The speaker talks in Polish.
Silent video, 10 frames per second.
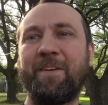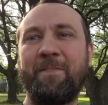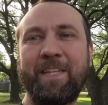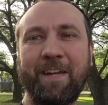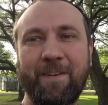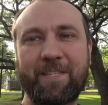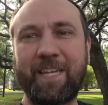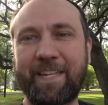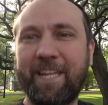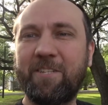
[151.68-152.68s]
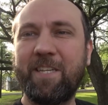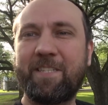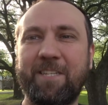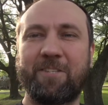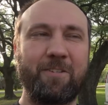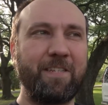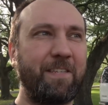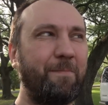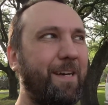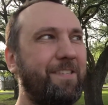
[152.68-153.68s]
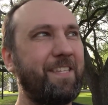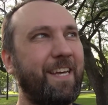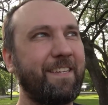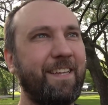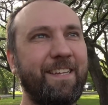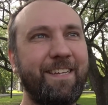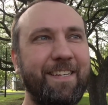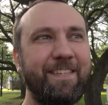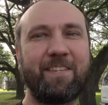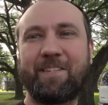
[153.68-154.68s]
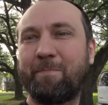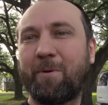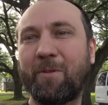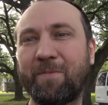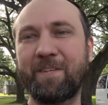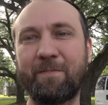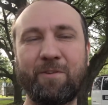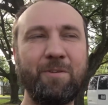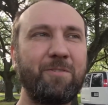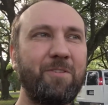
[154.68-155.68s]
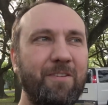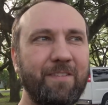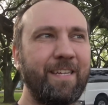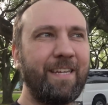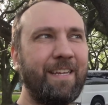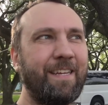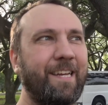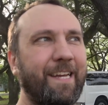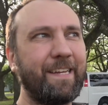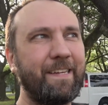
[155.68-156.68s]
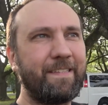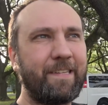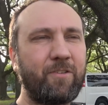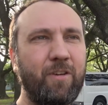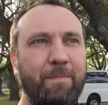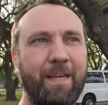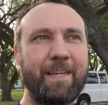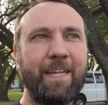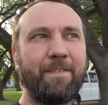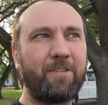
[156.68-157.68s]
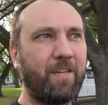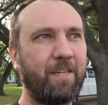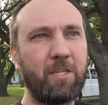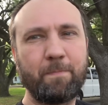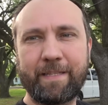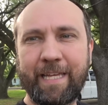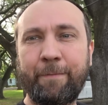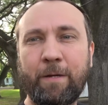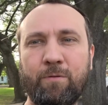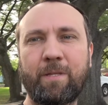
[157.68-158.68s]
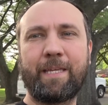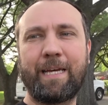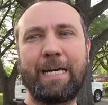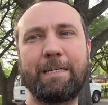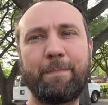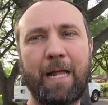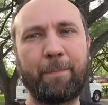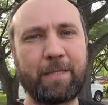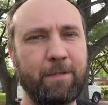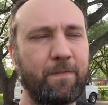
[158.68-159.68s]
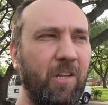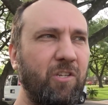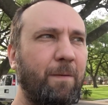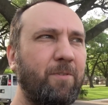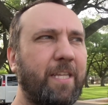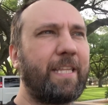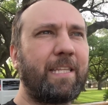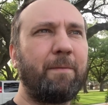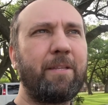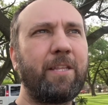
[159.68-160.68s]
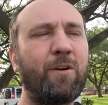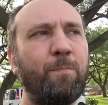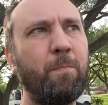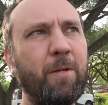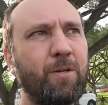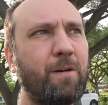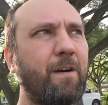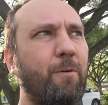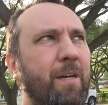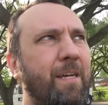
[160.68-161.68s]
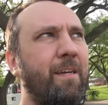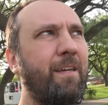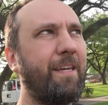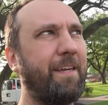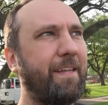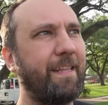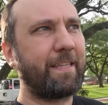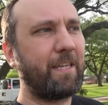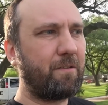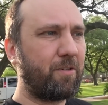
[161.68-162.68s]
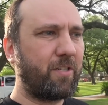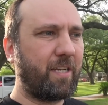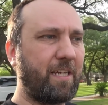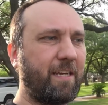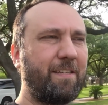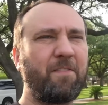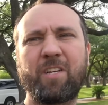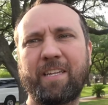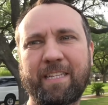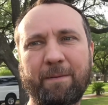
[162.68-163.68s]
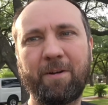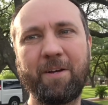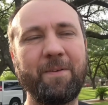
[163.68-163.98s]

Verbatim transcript: Witam Was serdecznie, z tej strony Sebastian. E, jestem ponownie w Houston. E, zacząłem nagrywać jakiś materiał, jak tutaj jechałem, ale potem stwierdziłem, że jednak nie będę go publikował, e, dlatego że zwyczajnie tam